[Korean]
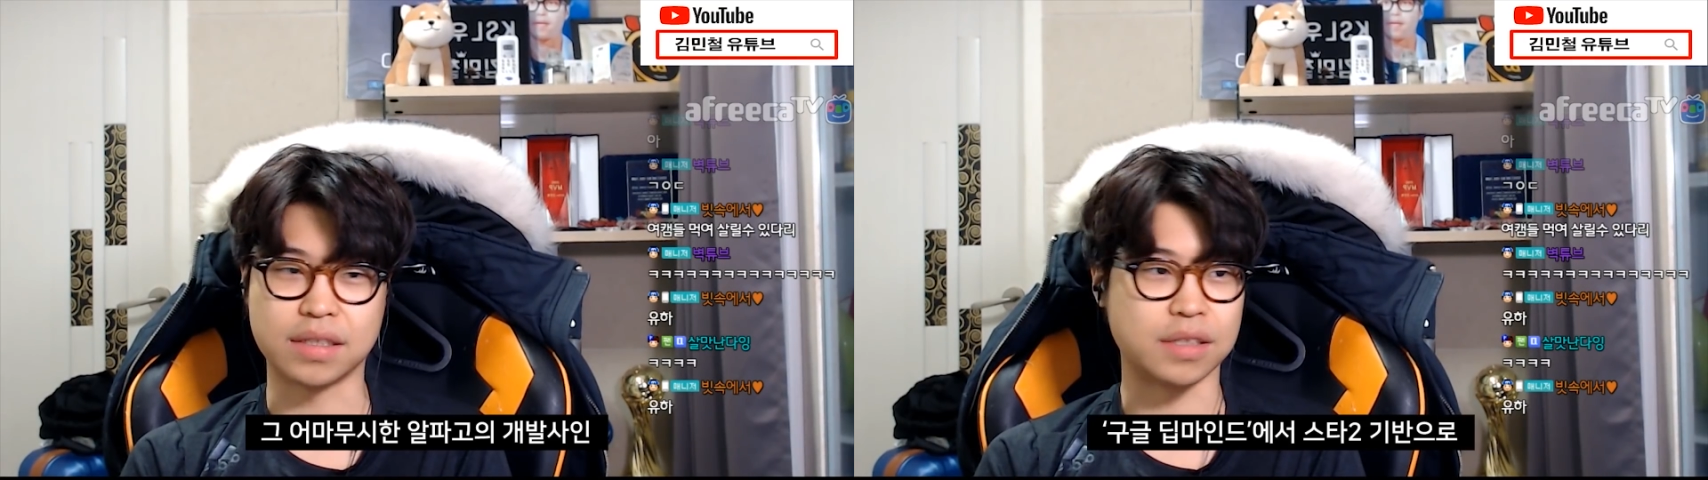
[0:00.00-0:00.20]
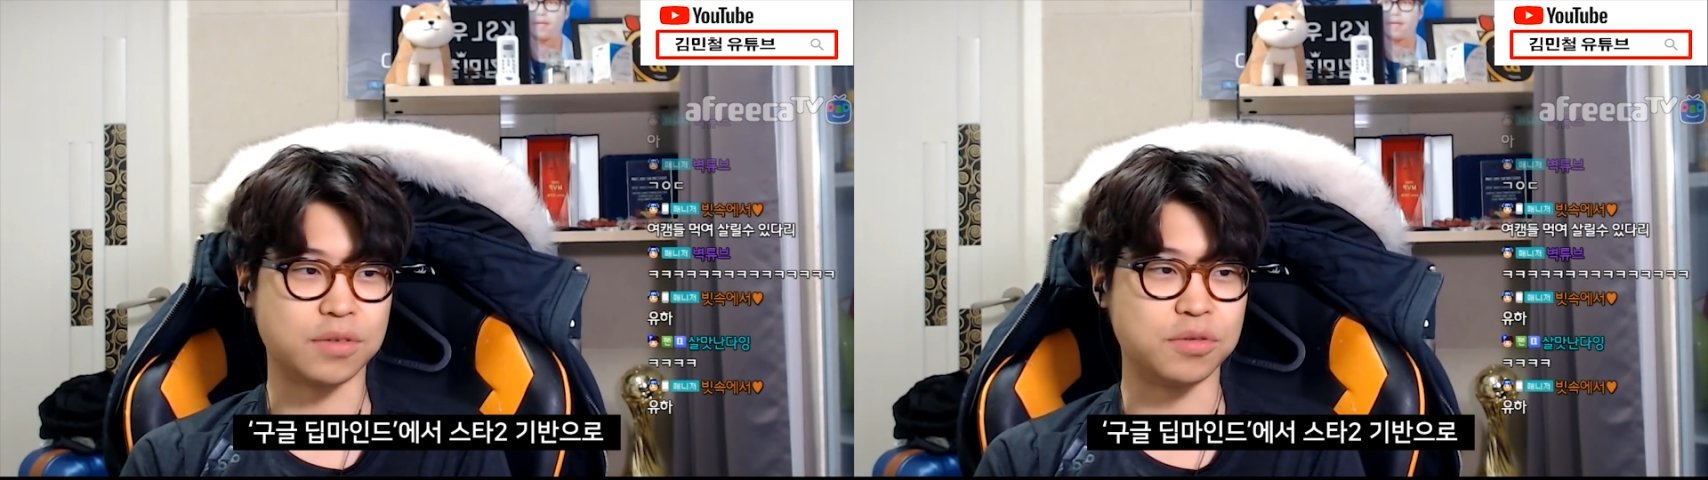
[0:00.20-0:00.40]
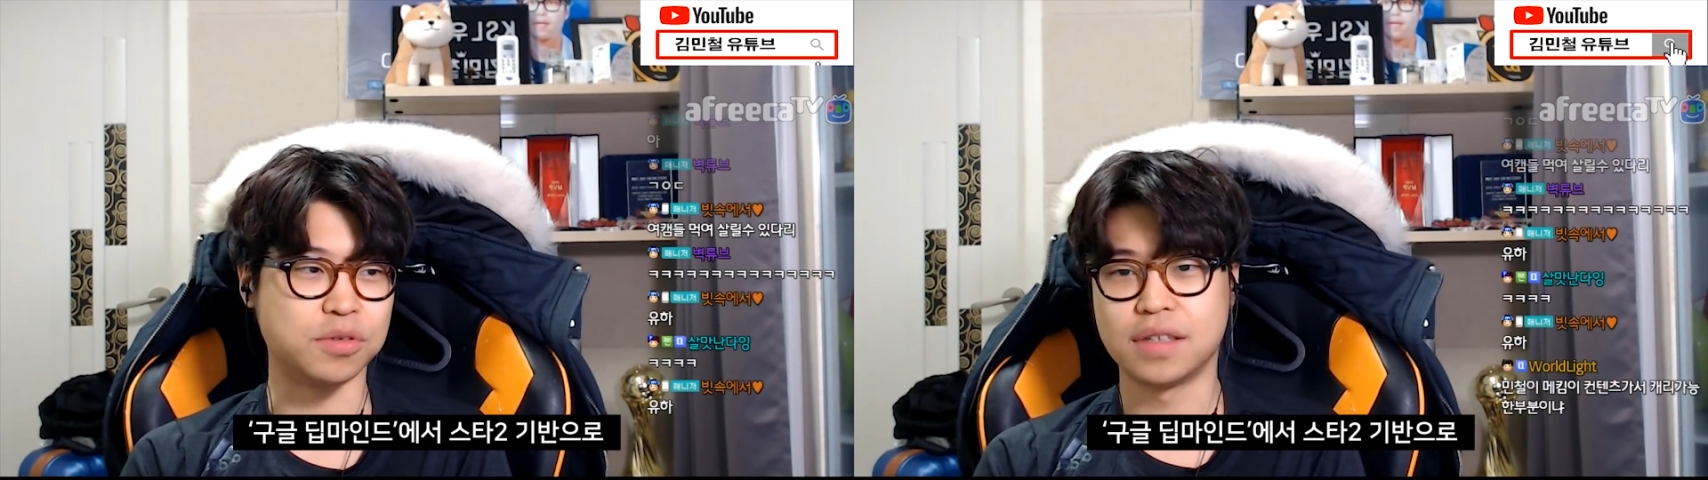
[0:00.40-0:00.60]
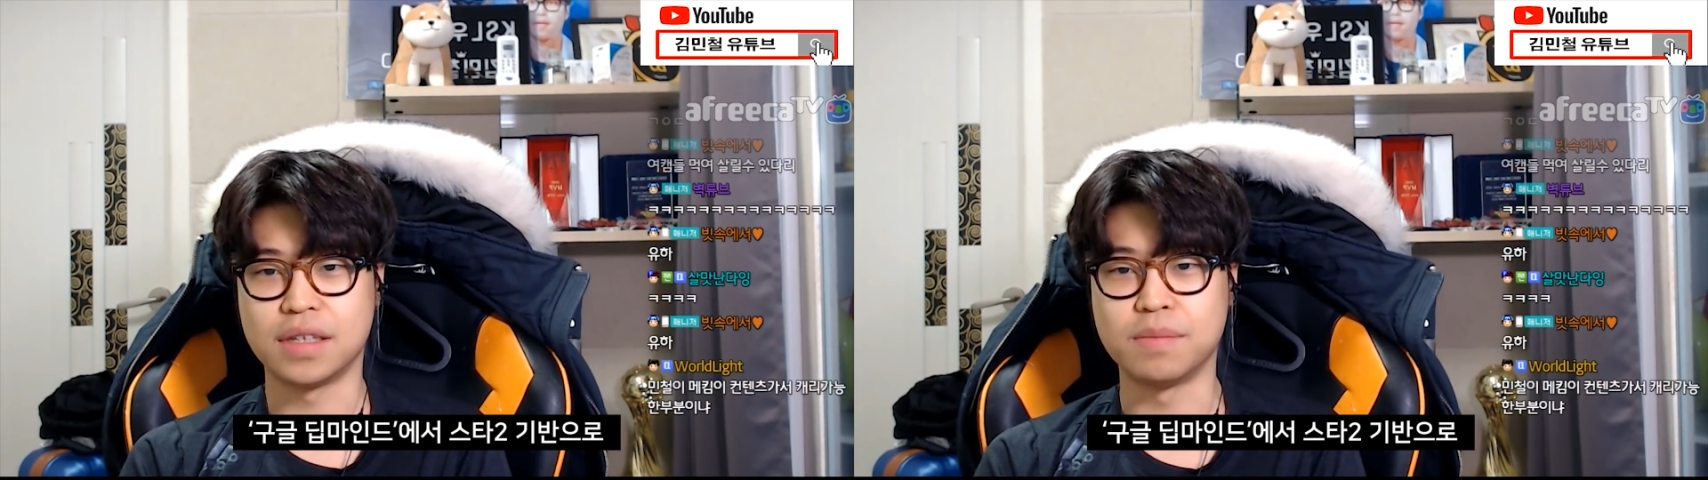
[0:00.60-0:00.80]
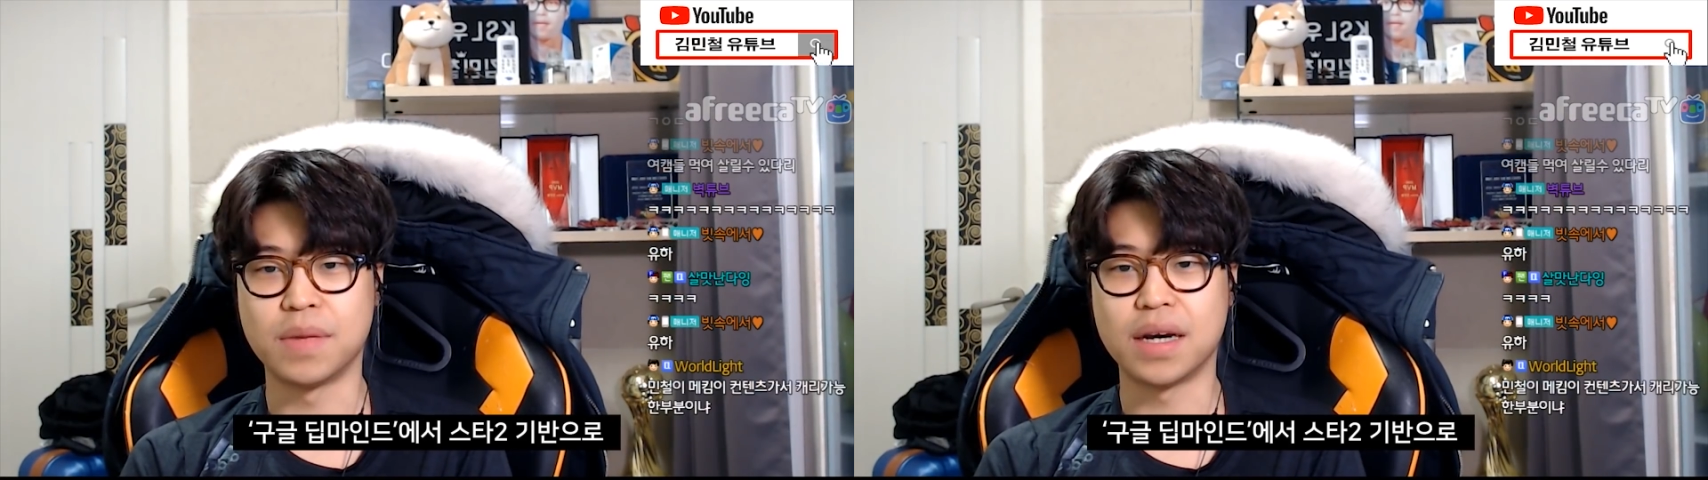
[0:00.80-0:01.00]
구글
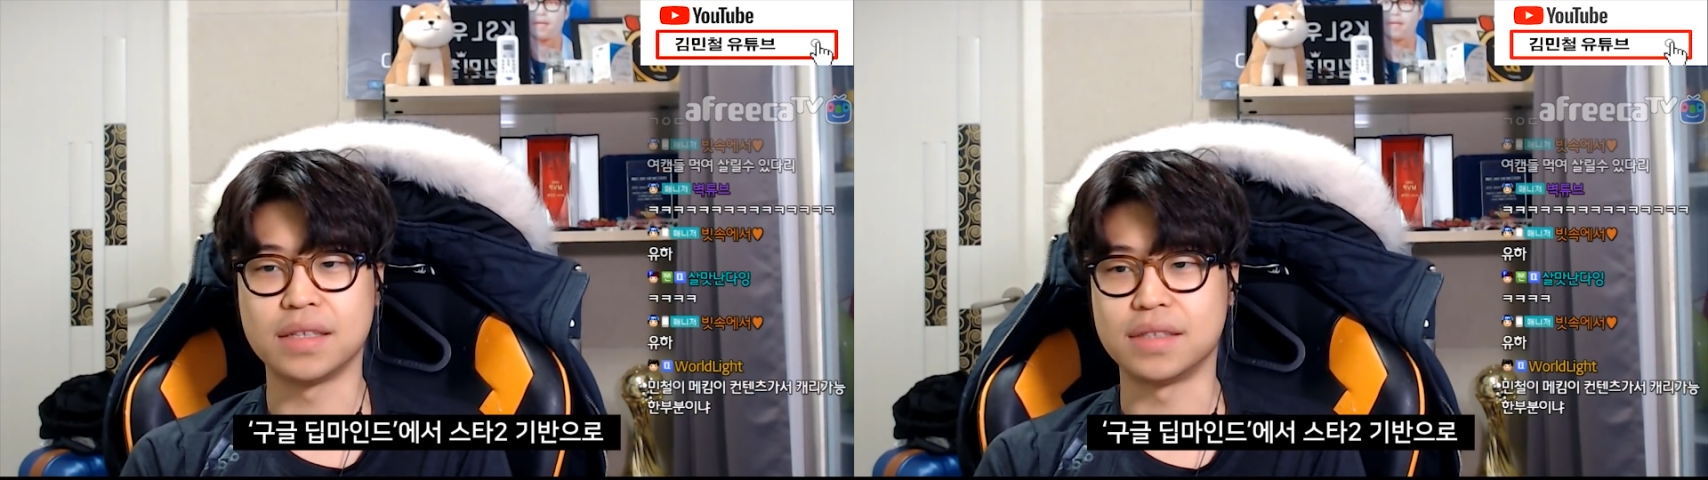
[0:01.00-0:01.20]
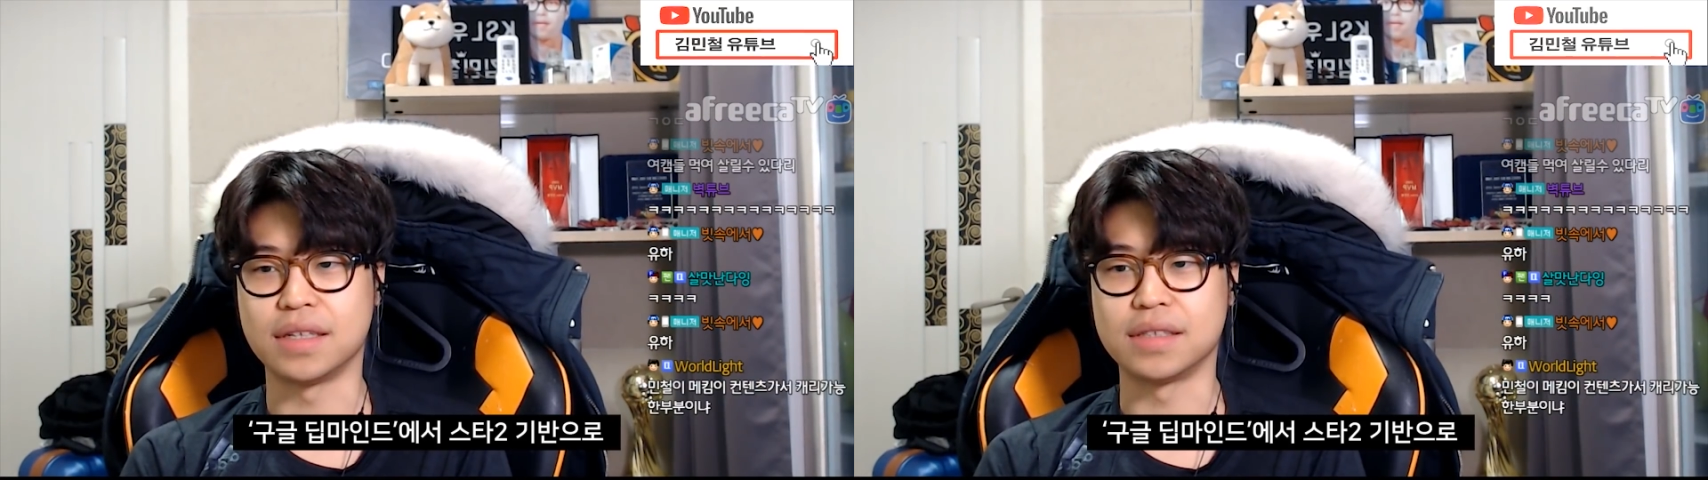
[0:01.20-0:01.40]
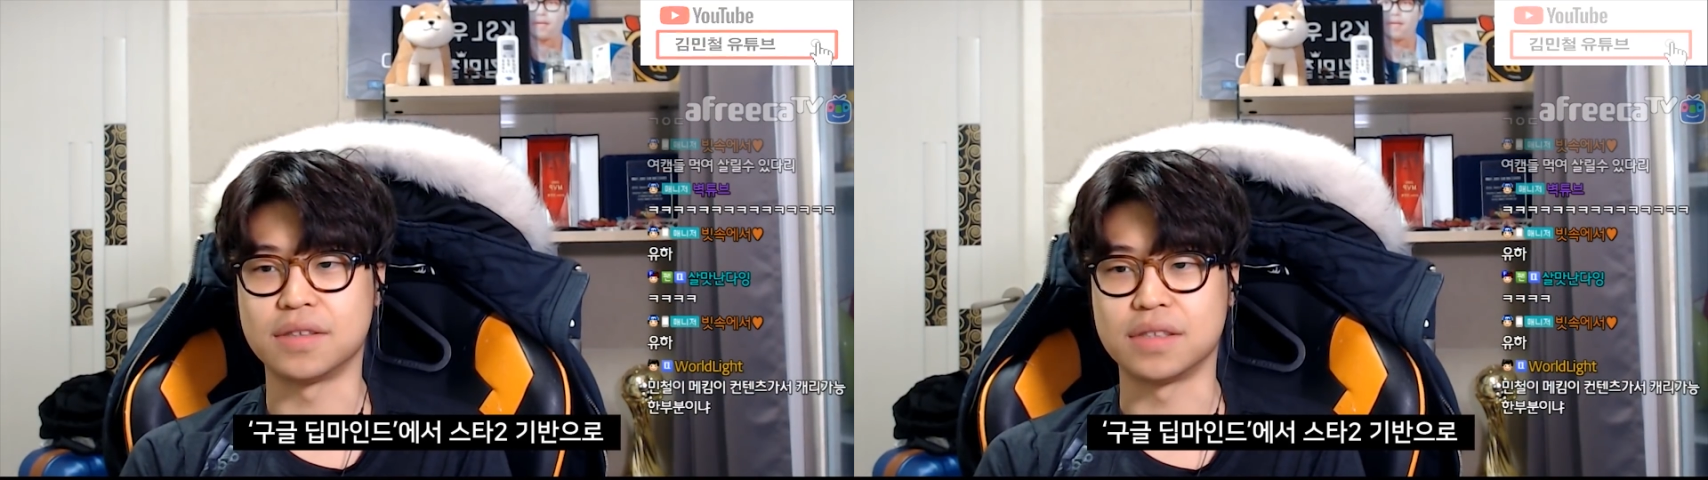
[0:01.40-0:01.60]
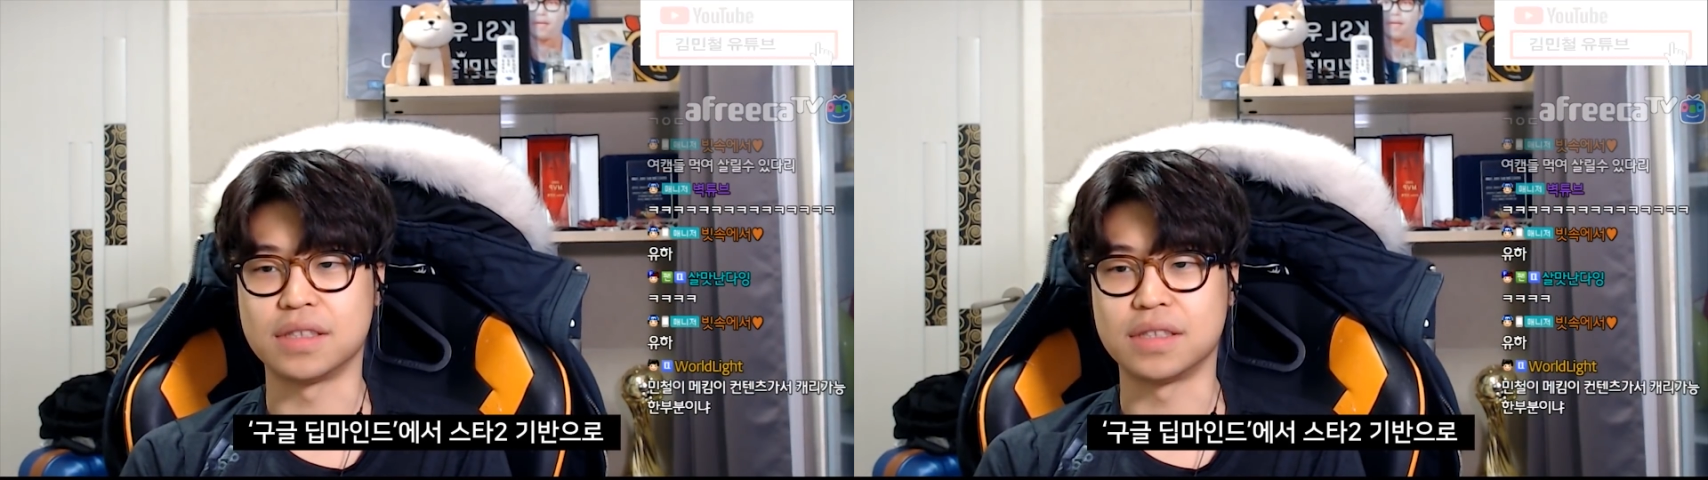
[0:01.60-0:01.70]
딥마인드에서 이제